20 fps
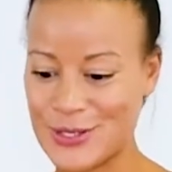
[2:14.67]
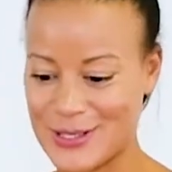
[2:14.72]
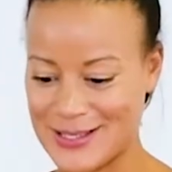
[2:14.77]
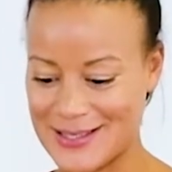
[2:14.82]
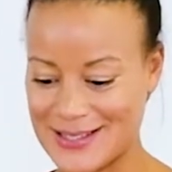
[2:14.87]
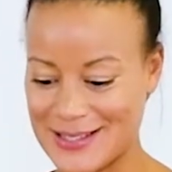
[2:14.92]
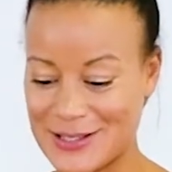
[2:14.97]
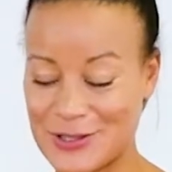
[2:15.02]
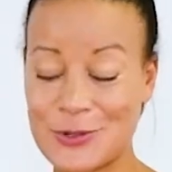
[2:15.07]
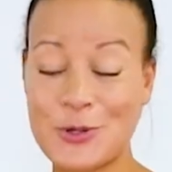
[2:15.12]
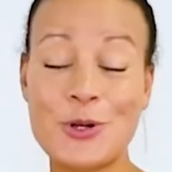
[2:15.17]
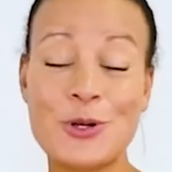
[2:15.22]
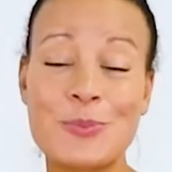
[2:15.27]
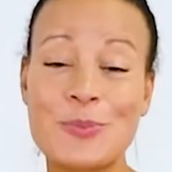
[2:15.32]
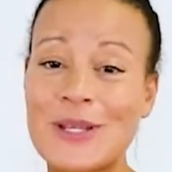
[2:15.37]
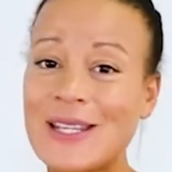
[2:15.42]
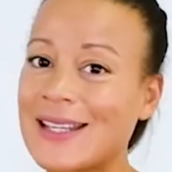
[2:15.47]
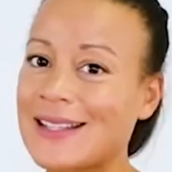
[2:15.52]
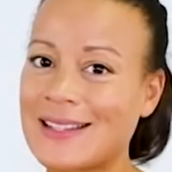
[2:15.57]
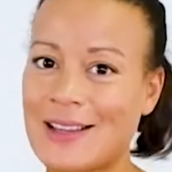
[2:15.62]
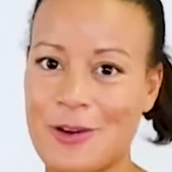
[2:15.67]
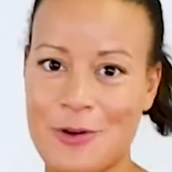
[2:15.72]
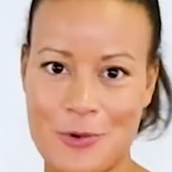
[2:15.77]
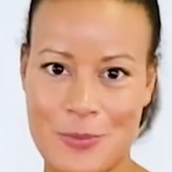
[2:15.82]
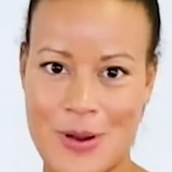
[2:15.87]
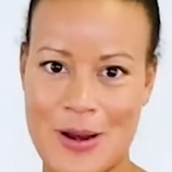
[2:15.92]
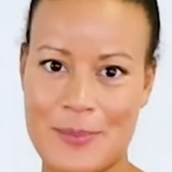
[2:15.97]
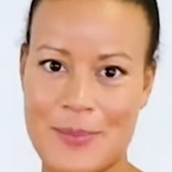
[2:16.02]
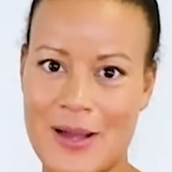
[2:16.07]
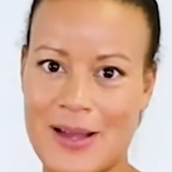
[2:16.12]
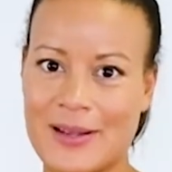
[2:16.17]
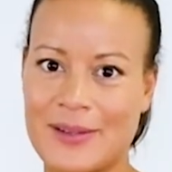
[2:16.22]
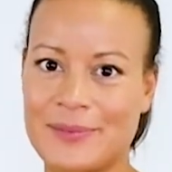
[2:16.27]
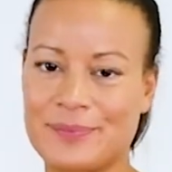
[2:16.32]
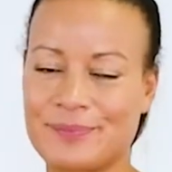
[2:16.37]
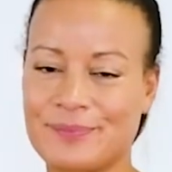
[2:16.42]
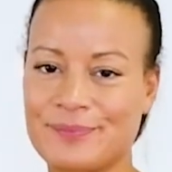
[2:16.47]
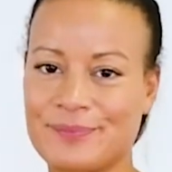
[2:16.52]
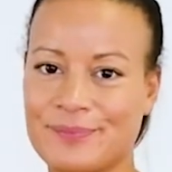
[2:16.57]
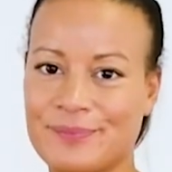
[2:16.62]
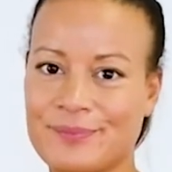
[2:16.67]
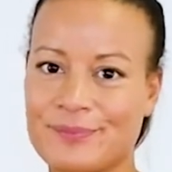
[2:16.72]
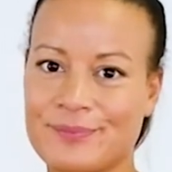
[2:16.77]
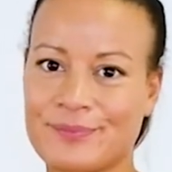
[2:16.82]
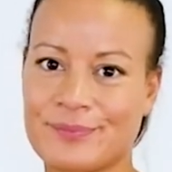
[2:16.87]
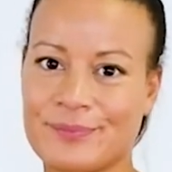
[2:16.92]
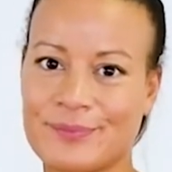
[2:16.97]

du solltest das unbedingt auch mal machen.